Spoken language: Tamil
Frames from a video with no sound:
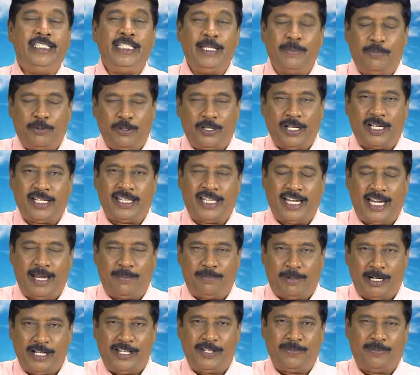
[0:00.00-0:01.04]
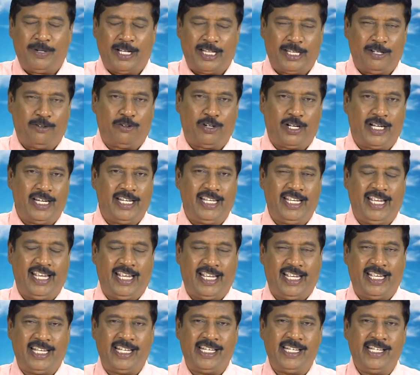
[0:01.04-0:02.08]
இந்த புத்தகத்தை நான் படித்து பார்த்த உடனேயே
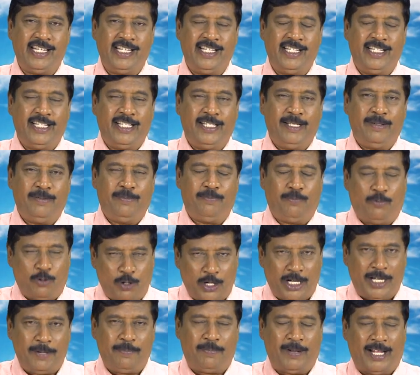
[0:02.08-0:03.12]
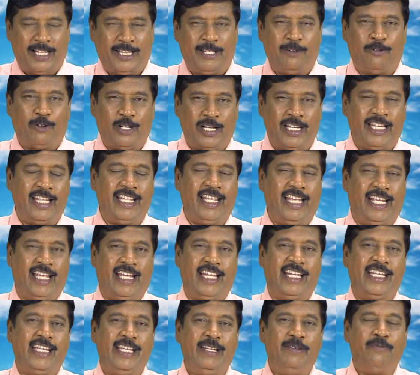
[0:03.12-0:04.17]
புரட்டி பார்த்த உடனேயே
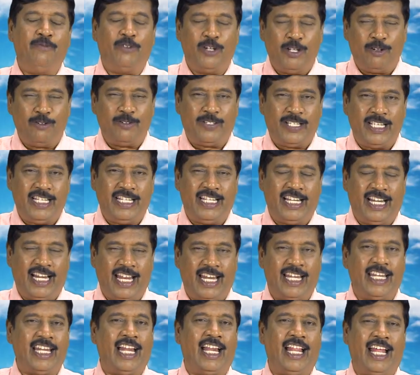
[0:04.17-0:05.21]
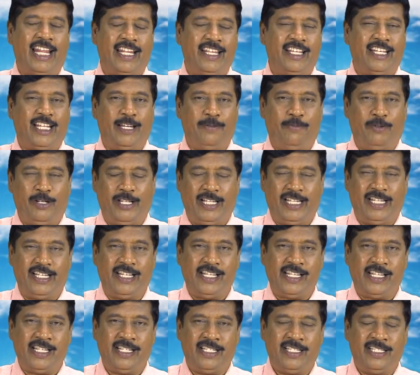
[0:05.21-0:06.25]
இவ்வளோ செய்திகளை என்னால் அறிஞ்சிக்கிட முடியுது
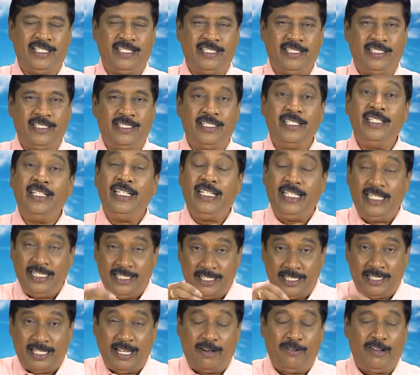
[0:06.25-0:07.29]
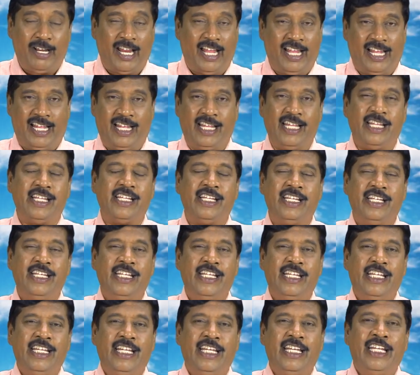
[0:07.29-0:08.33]
இது தவிர
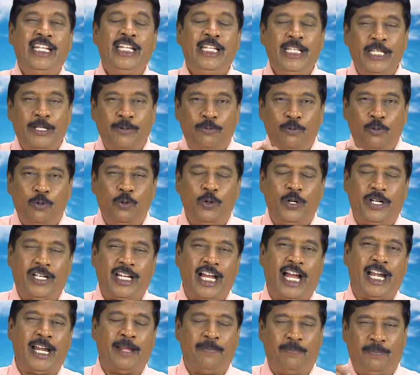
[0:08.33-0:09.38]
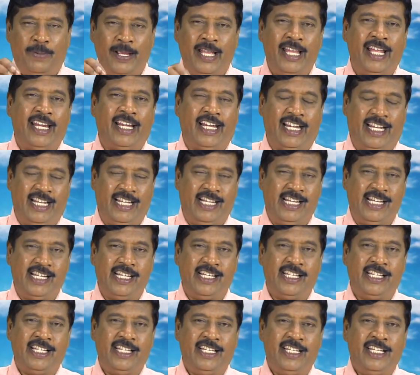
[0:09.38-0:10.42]
இந்த ஊருக்கான பெயர்கள்
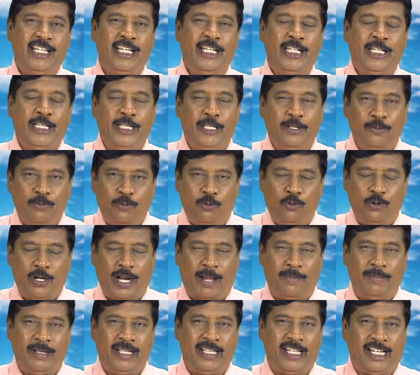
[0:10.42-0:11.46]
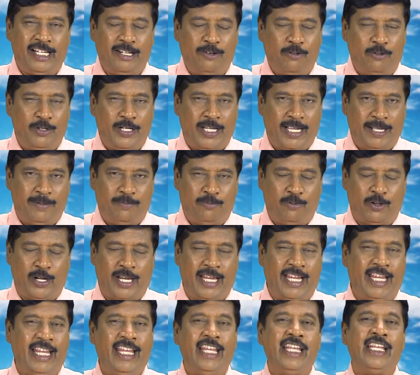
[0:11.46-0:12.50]
இந்த ஊர் அமைந்திருக்கக்கூடிய
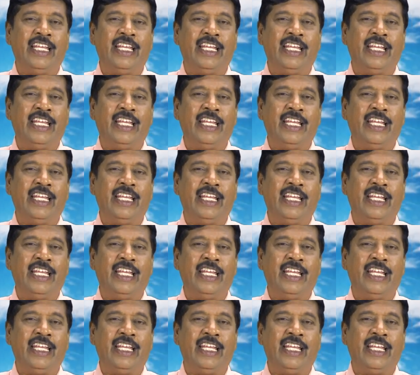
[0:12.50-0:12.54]
முறை